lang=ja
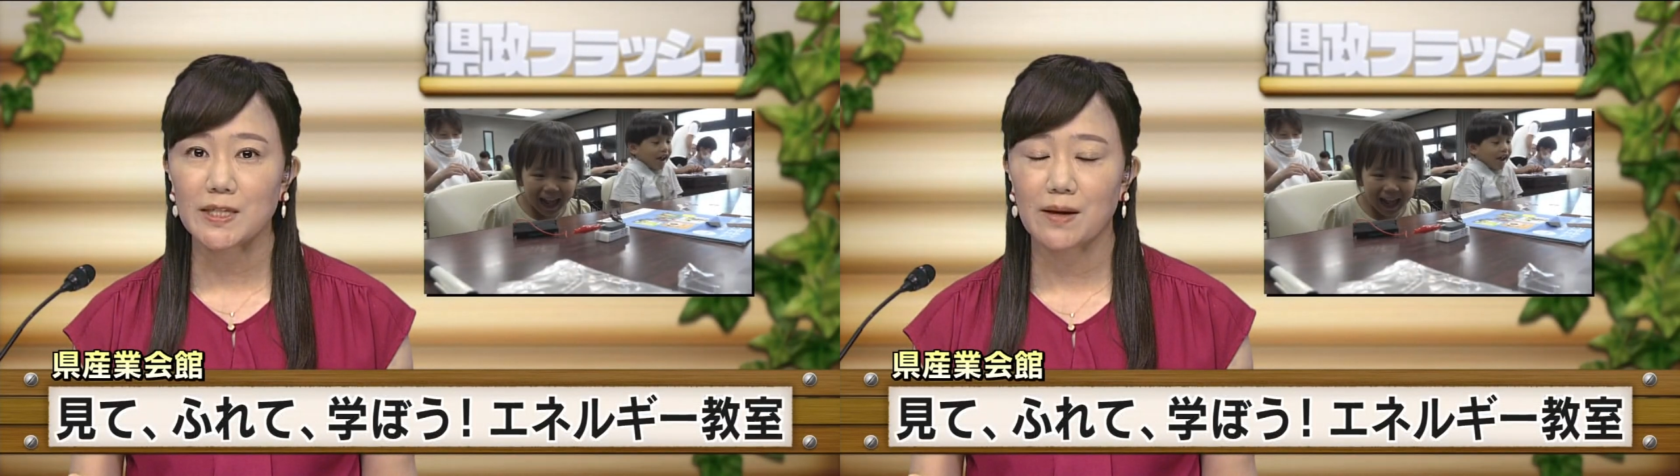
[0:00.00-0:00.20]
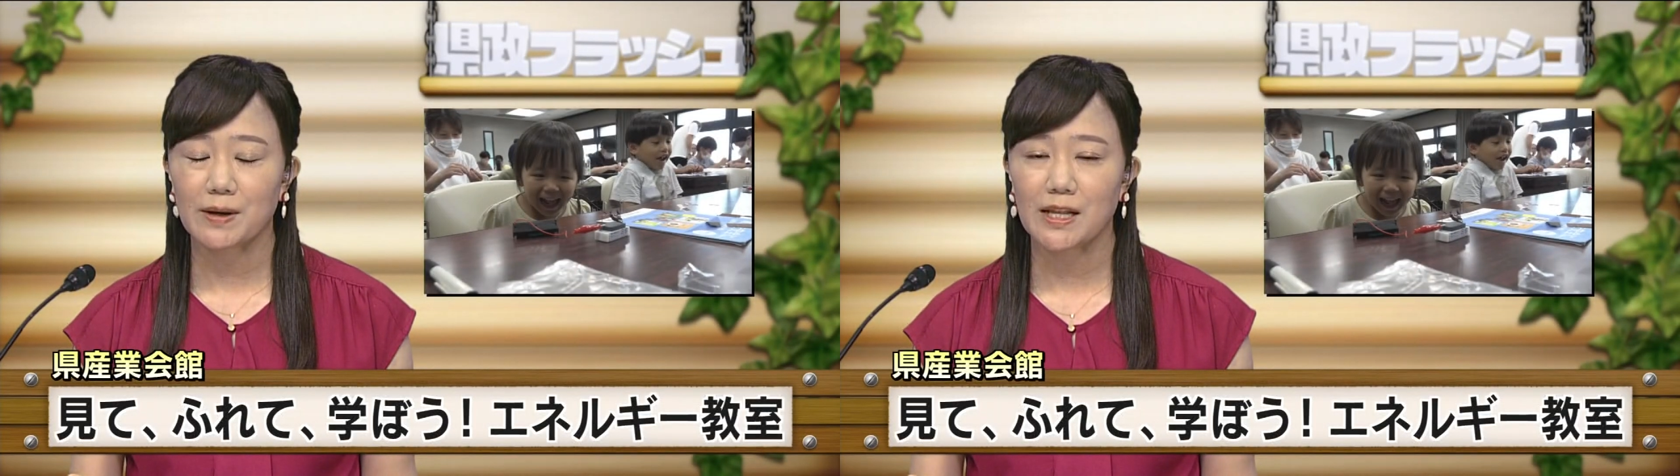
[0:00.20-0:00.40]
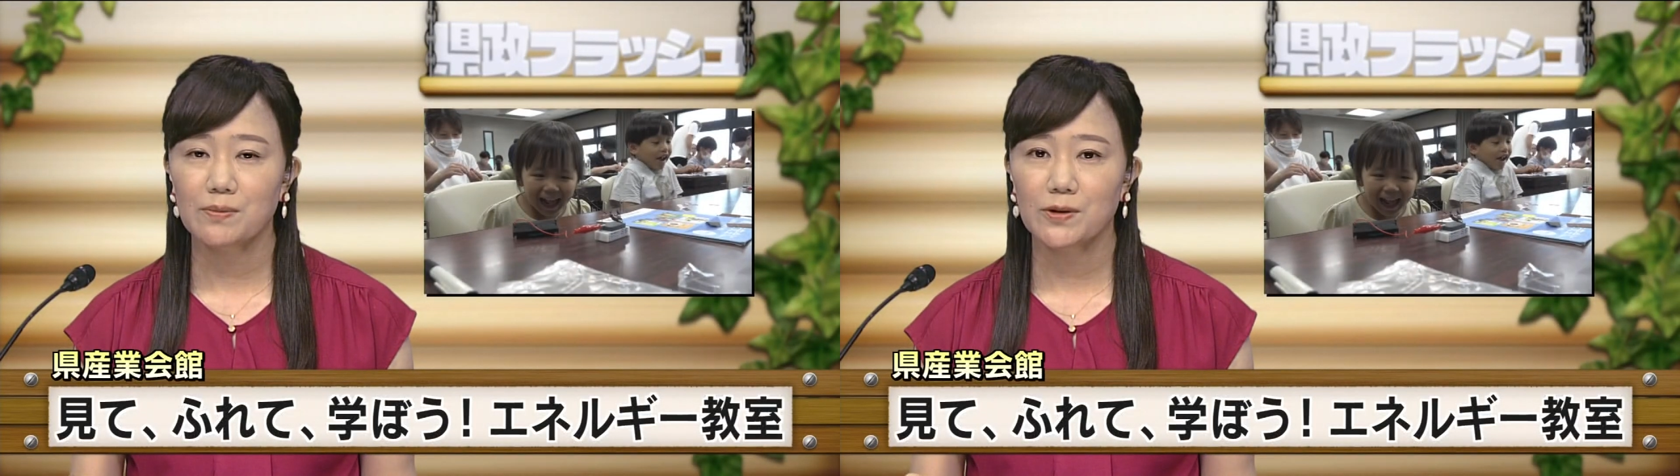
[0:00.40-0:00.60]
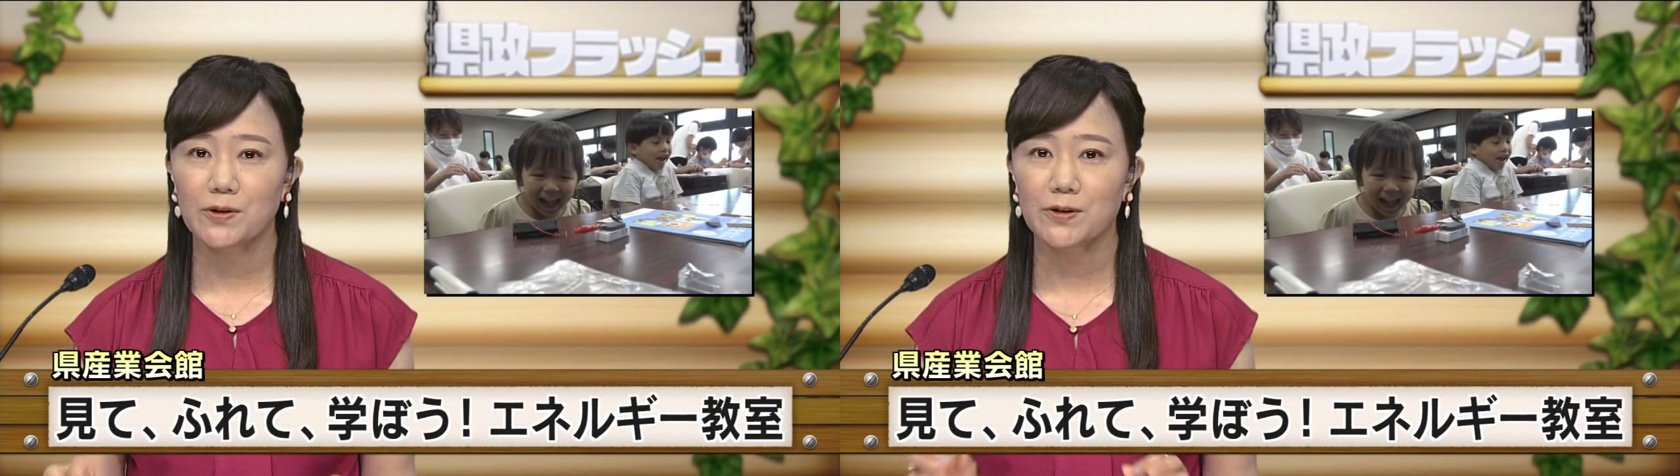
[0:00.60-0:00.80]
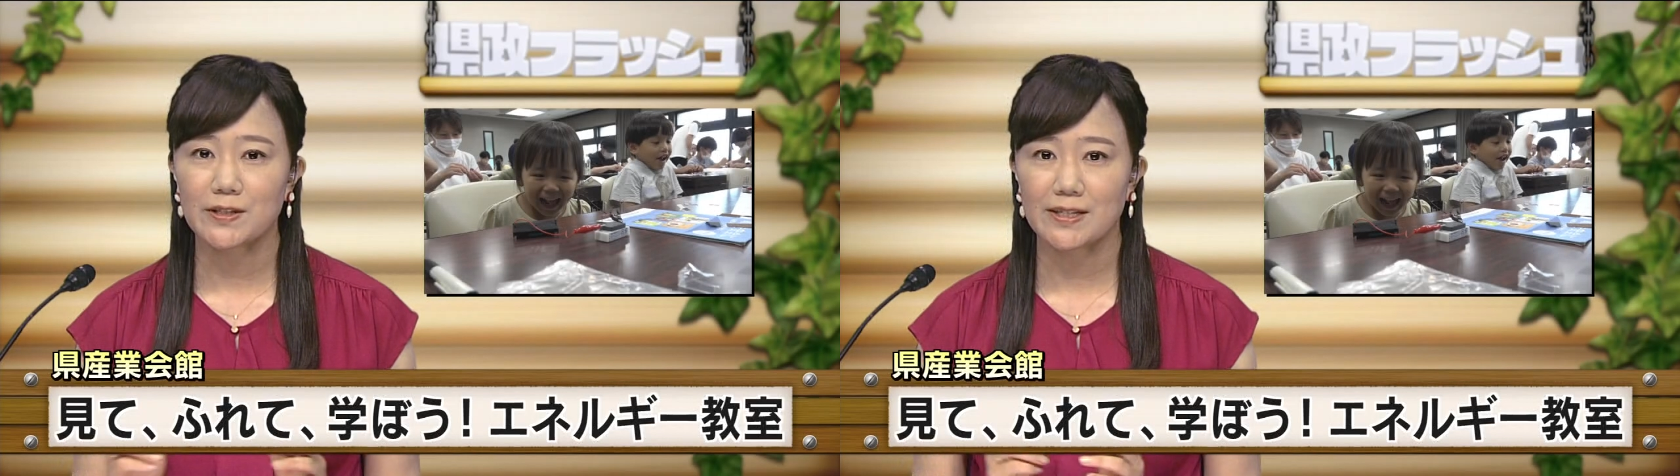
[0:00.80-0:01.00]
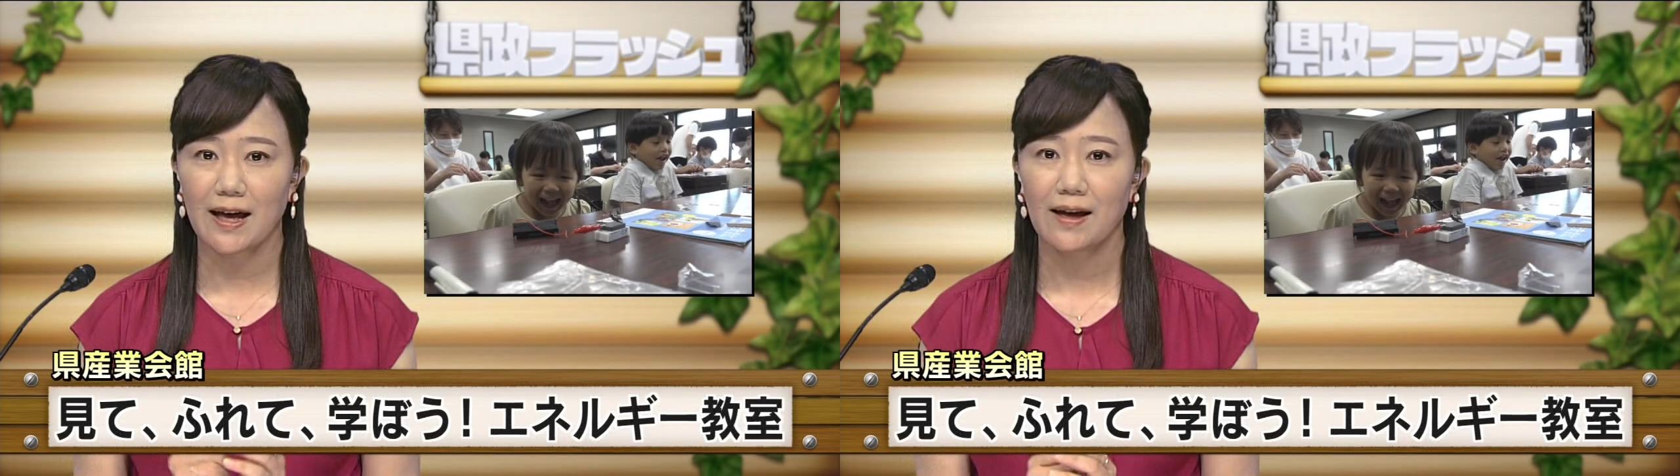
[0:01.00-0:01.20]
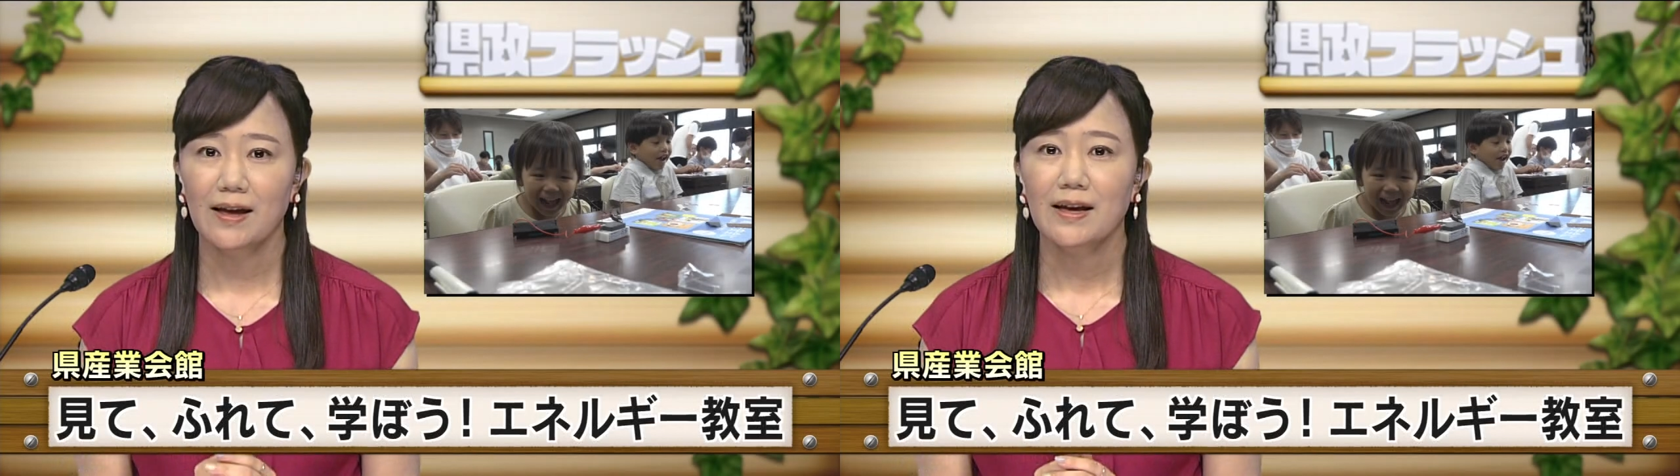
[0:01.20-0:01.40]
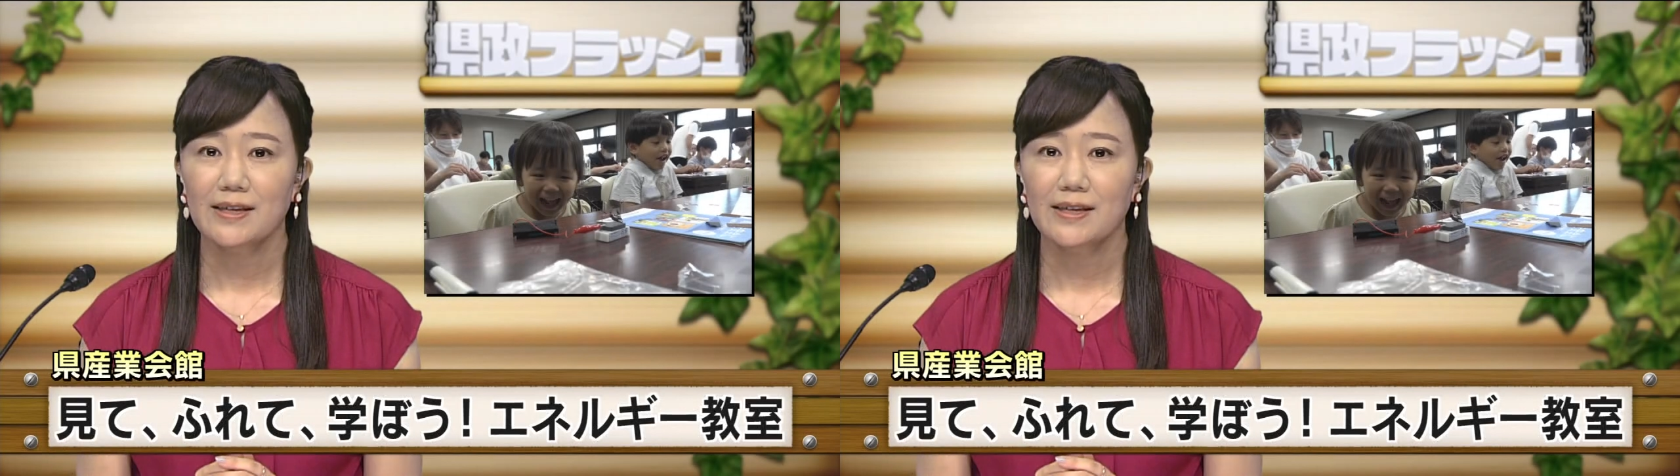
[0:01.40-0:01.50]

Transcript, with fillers: て学ぶ教室が